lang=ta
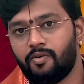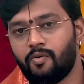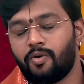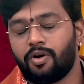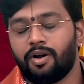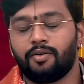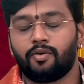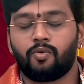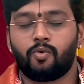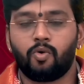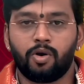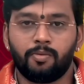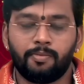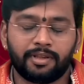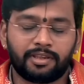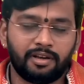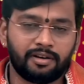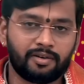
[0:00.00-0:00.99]
உங்கள்
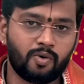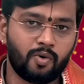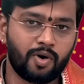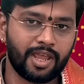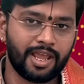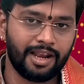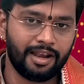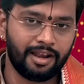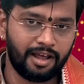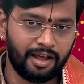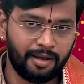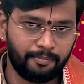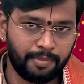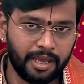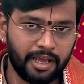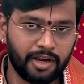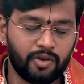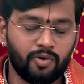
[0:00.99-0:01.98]
குடும்பத்தில் இருக்கக்கூடிய எல்லா
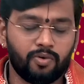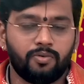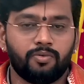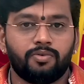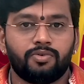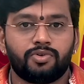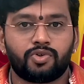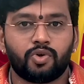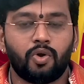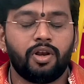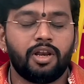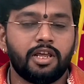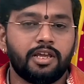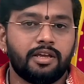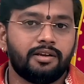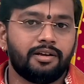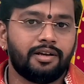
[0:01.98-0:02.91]
பேரையும் சொல்லி